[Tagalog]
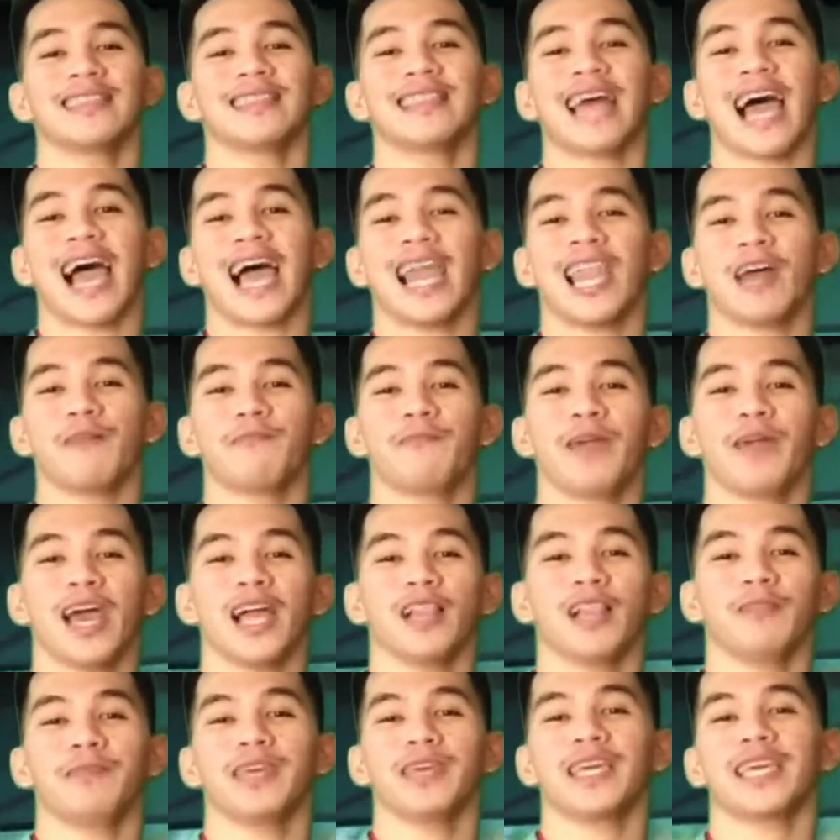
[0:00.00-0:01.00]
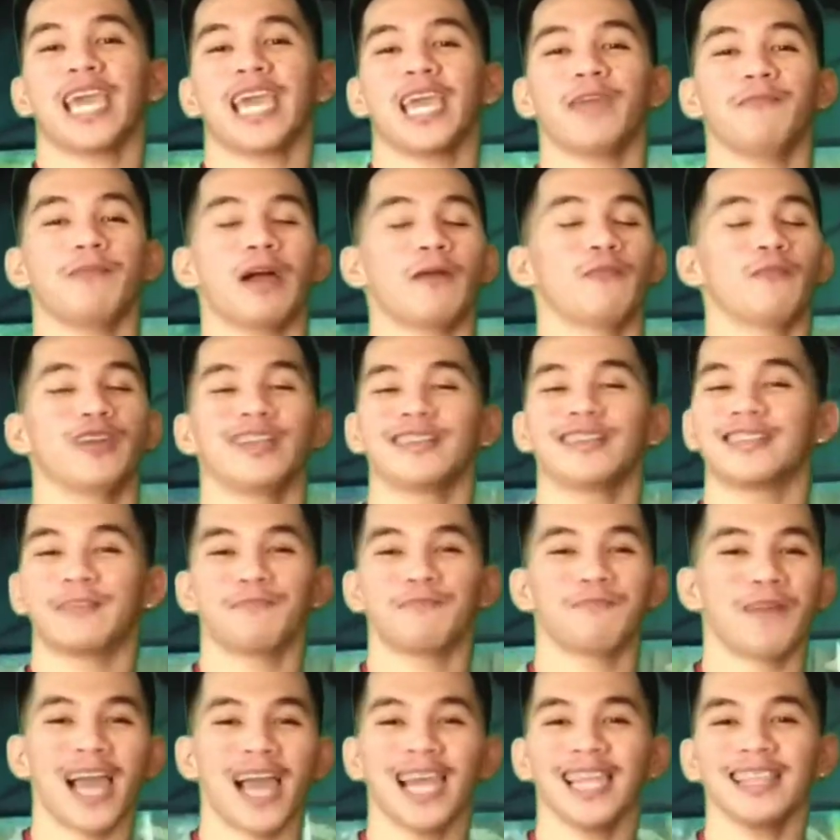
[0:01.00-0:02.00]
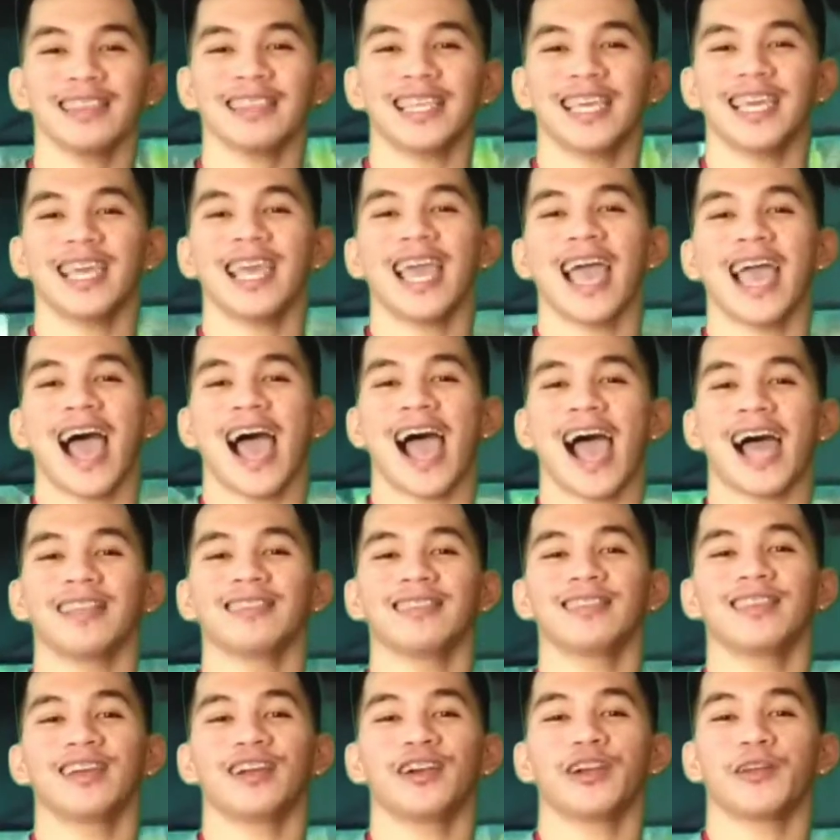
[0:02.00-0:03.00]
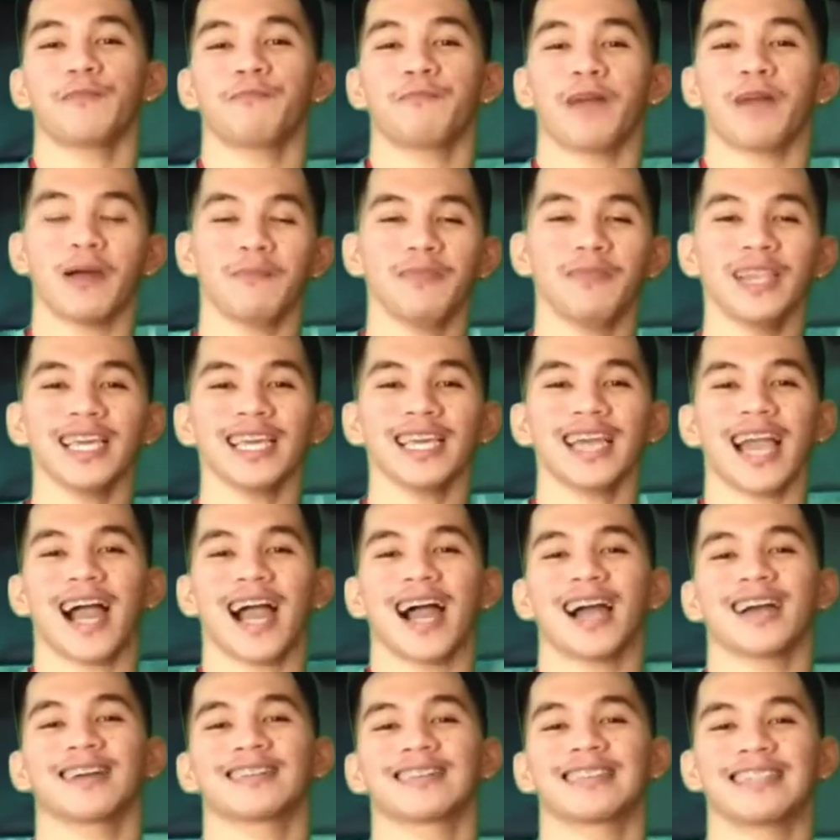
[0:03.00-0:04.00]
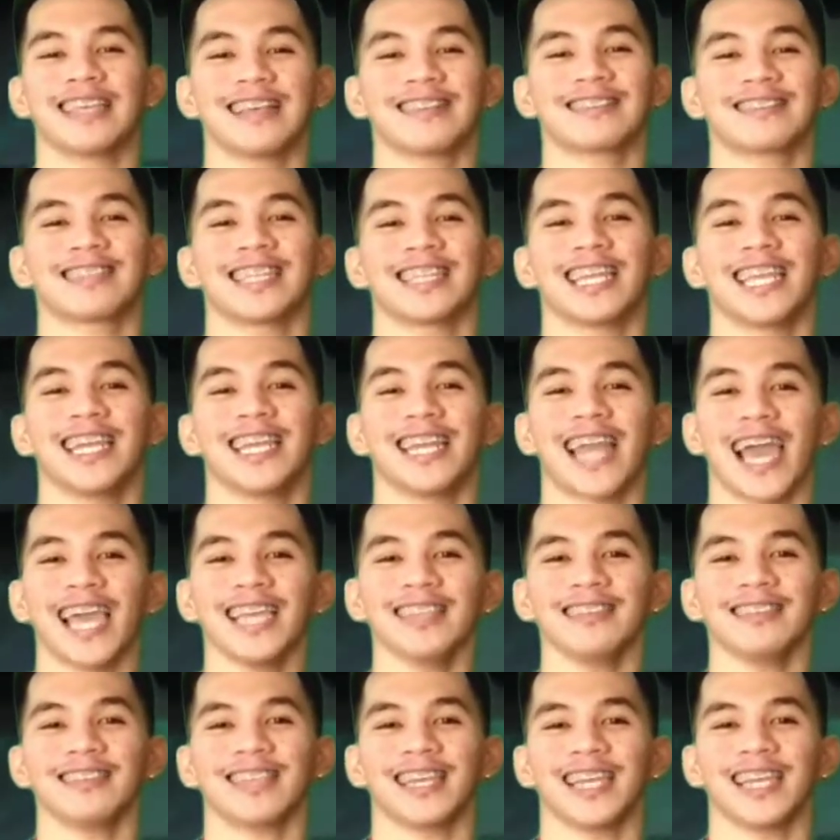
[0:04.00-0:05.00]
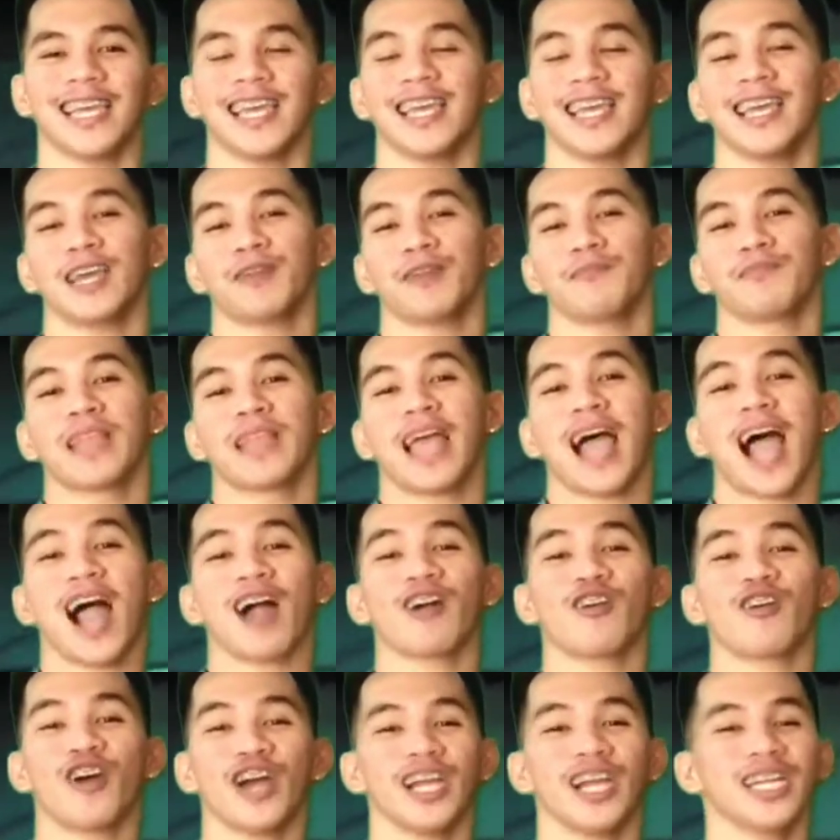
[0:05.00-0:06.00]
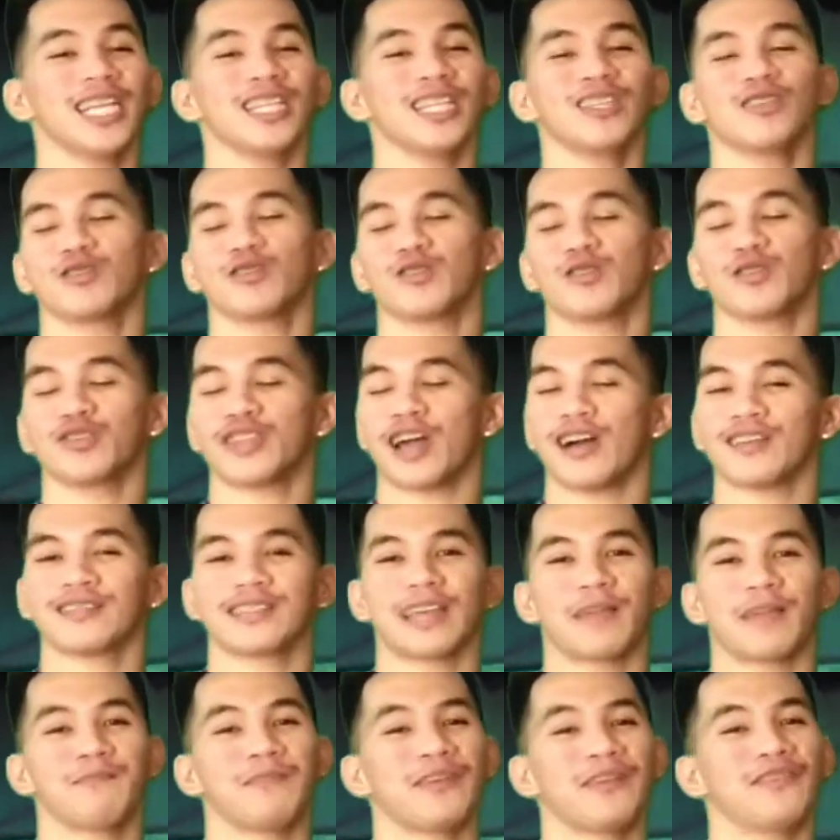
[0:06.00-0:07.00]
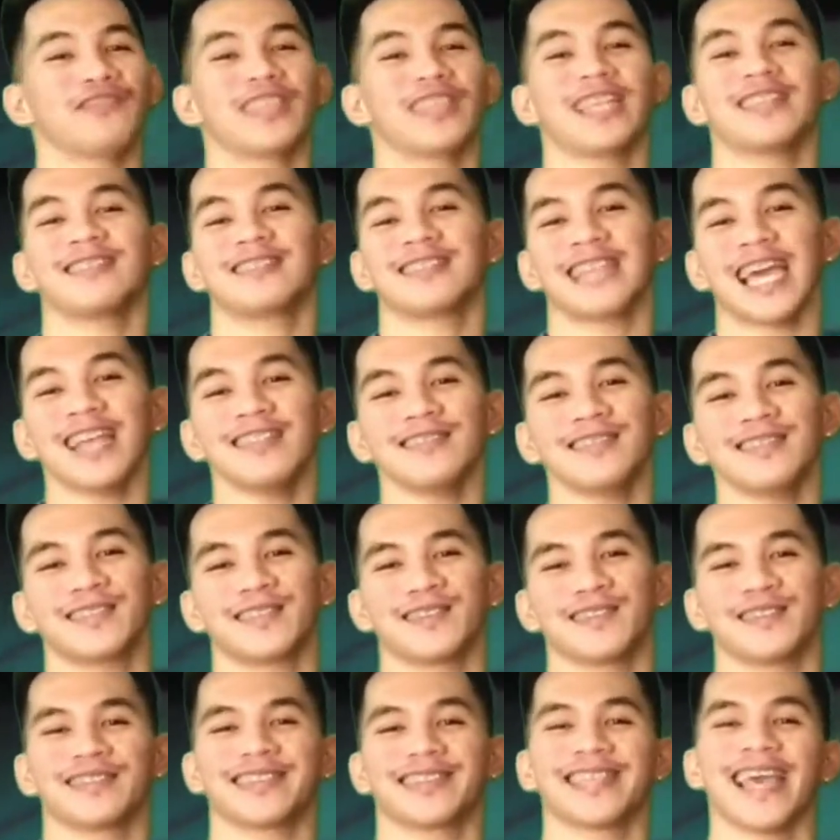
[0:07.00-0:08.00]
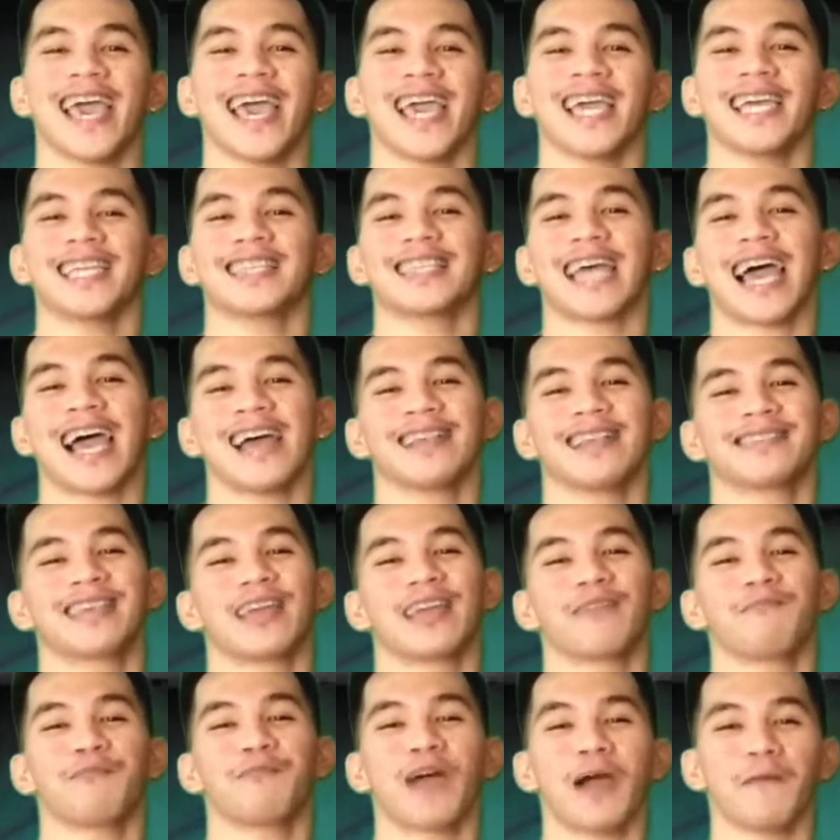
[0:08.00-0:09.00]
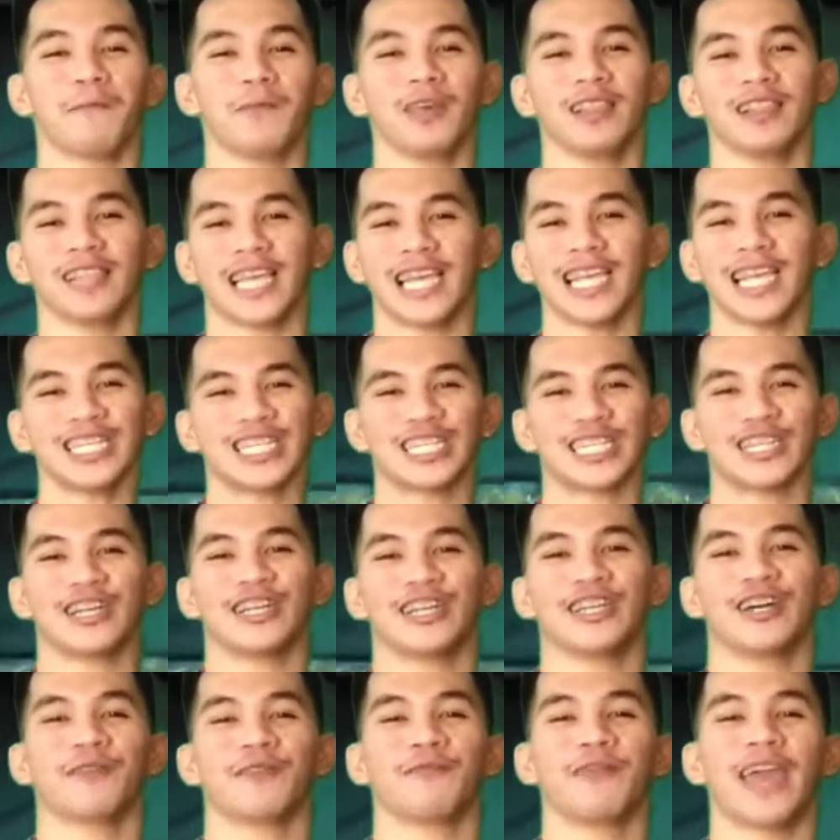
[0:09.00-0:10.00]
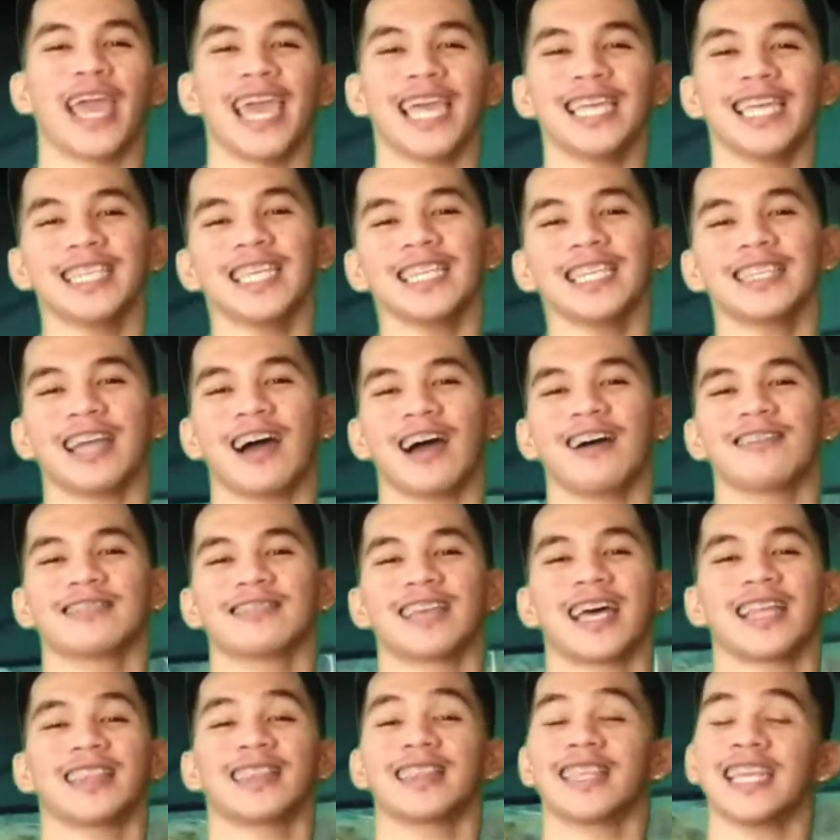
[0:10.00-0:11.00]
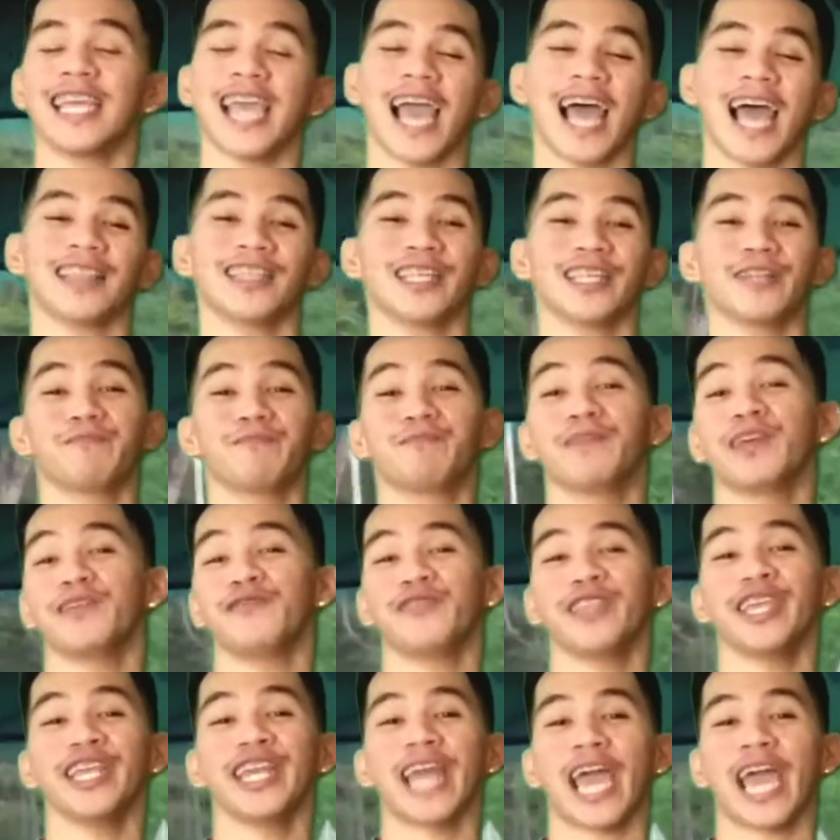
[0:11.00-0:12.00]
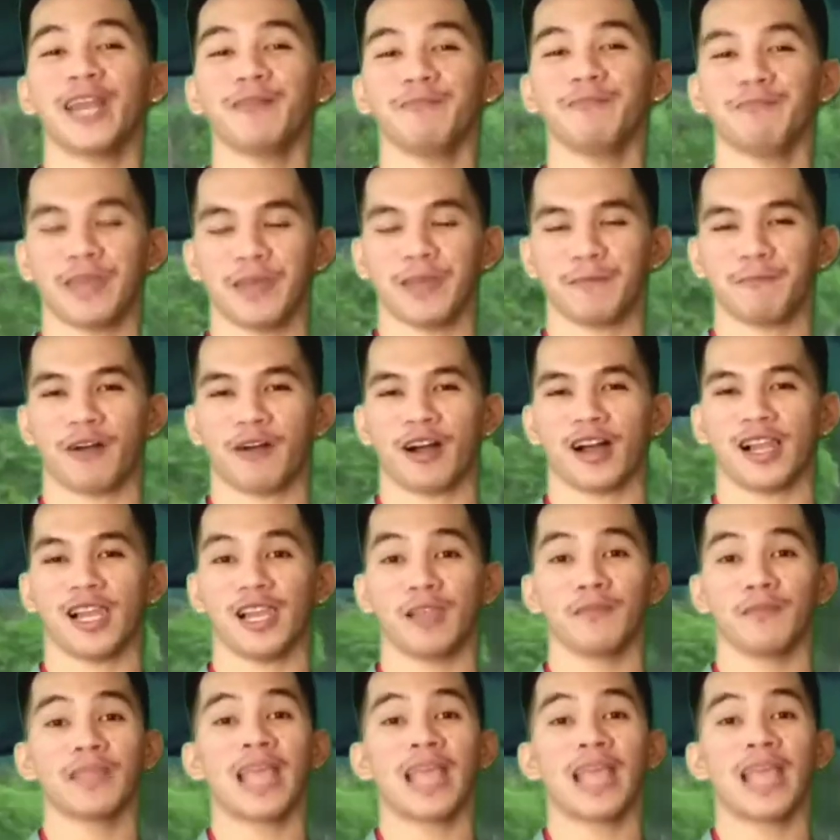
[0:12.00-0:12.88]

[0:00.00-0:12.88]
the Alabel became a municipality under Republic Act 6393. According to 2015 census, it has a population of 80,359 people.